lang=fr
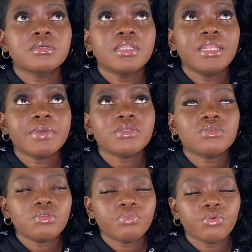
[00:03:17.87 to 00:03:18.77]
Les personnes qui
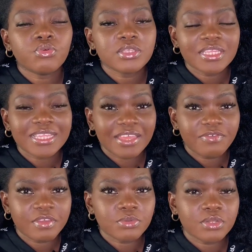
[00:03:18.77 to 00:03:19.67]
ont une porosité très
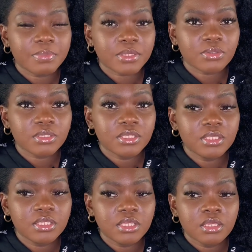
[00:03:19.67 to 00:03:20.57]
faible sont les personnes
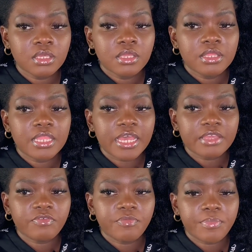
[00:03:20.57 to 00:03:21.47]
qui
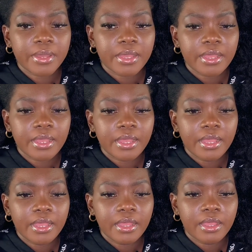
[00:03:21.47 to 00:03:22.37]
n'arrive pas
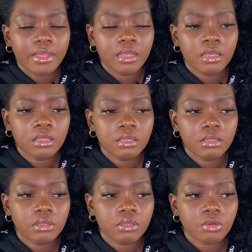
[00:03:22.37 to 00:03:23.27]
à,
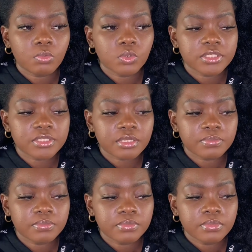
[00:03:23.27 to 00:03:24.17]
euh, comment on dit ça,
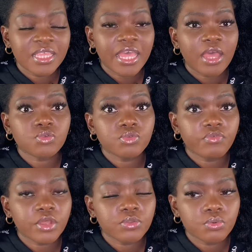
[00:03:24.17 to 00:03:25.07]
à
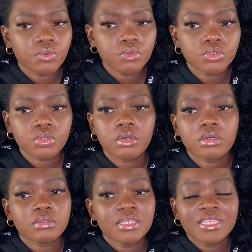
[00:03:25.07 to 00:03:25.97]
recevoir de l'eau. Genre,
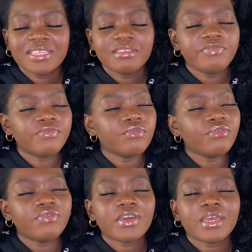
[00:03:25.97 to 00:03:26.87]
il faut
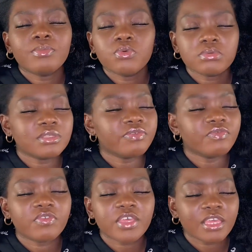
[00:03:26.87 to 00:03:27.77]
vraiment, c'est
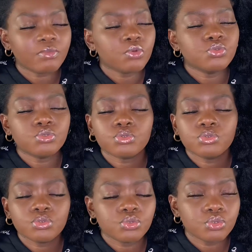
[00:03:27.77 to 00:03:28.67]
vraiment dur,
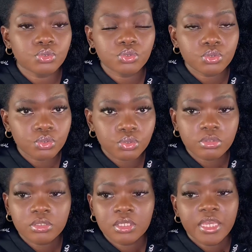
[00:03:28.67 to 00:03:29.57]
dur, dur, dur, dur.
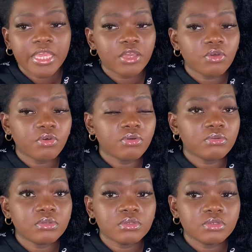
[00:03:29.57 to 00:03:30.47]
Et quand,
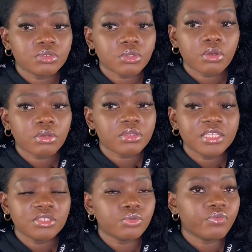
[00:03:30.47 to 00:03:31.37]
genre, les
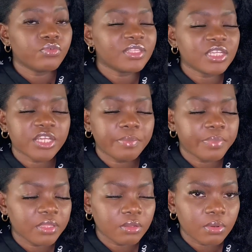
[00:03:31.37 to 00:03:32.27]
cheveux sèchent à
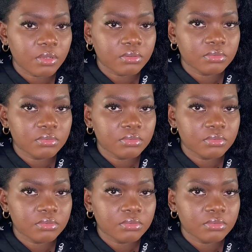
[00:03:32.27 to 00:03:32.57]
peine, quoi.